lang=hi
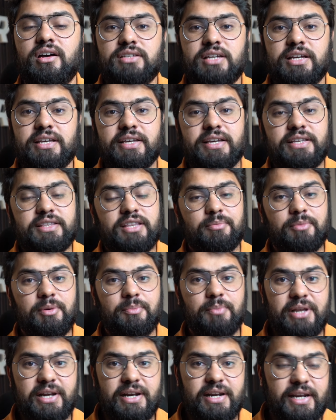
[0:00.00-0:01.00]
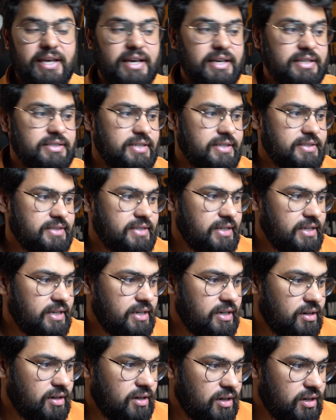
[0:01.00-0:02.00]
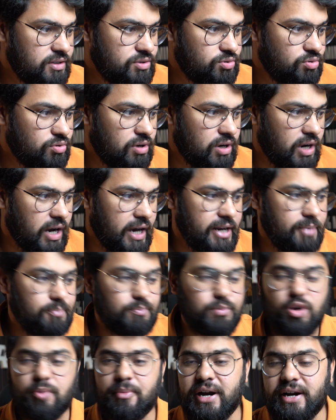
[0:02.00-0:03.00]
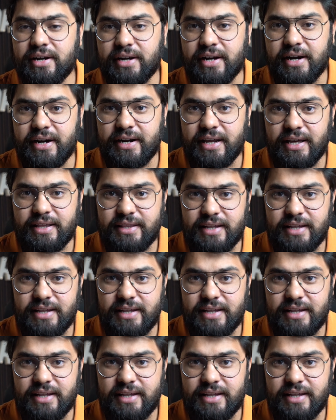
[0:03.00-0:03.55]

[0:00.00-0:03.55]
संकेत हमें मिल रहे हैं जैसे जो अनएम्प्लॉयमेंट रेट है